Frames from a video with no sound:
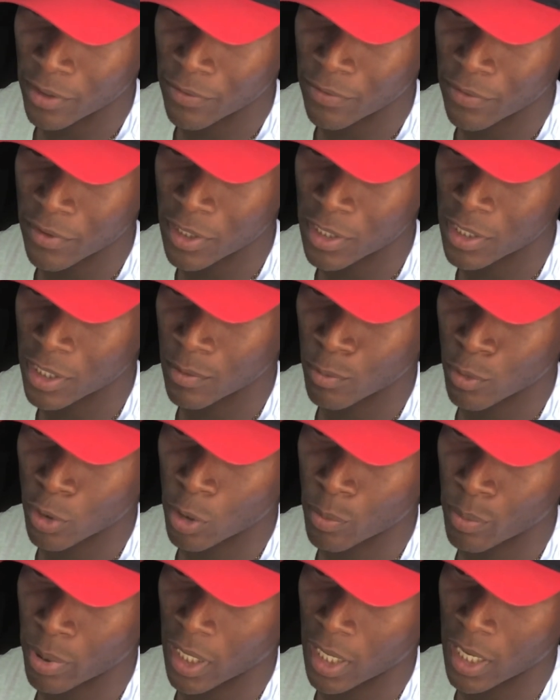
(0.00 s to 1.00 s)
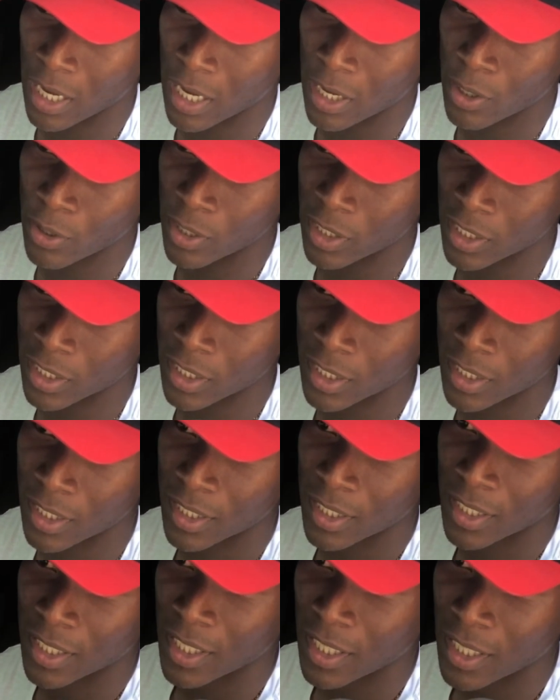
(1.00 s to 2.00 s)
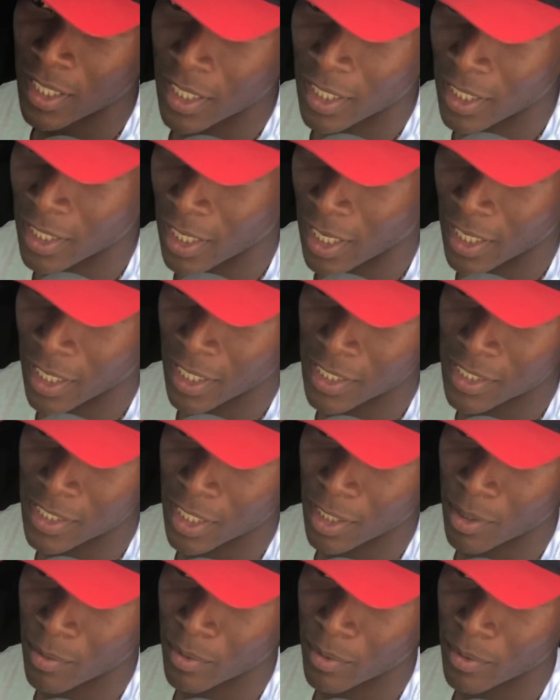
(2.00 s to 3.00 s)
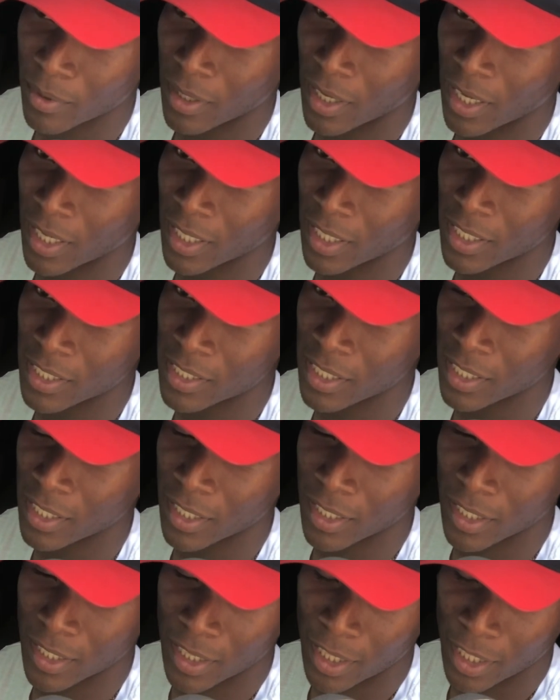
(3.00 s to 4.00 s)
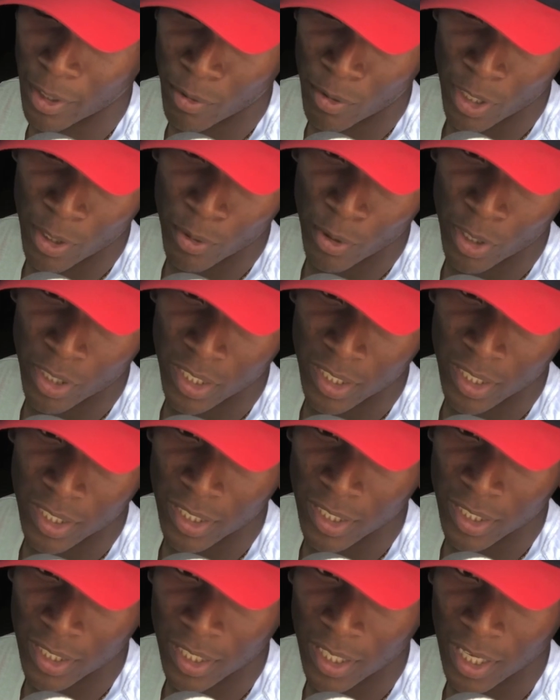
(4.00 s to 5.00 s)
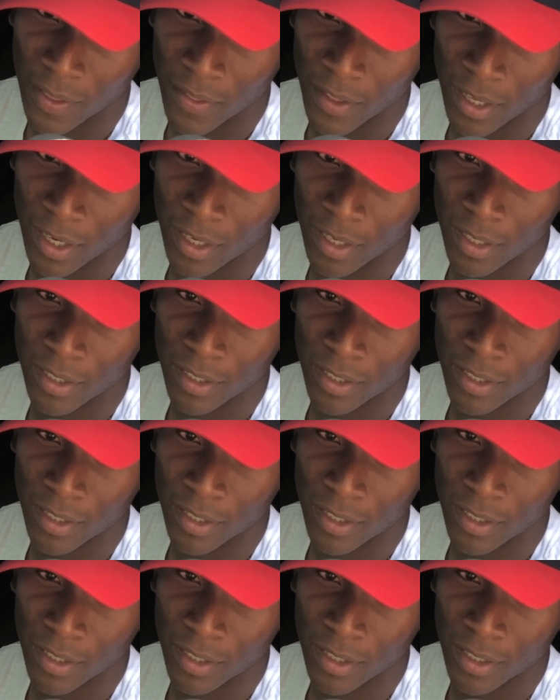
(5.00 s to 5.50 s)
difíciles, muy complicados y, y hay que ser, hay que ser este, vivos y, ganar